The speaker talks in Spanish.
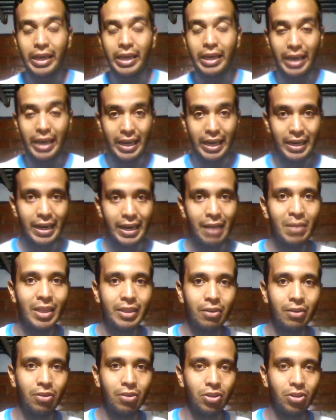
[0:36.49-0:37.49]
que
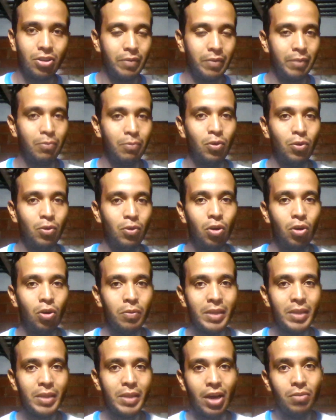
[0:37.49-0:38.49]
generalmente cuando vemos los
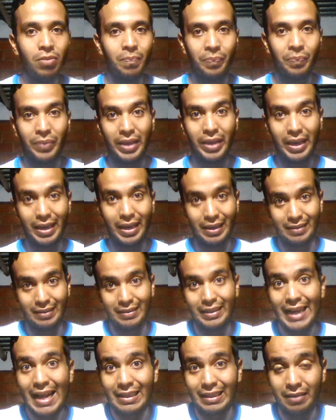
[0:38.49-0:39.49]
videos es
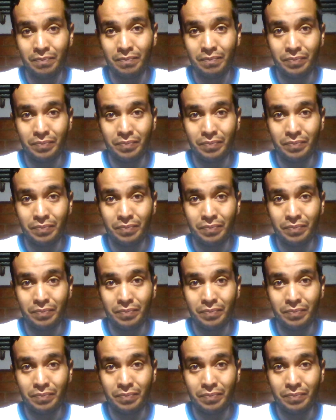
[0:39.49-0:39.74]
grande.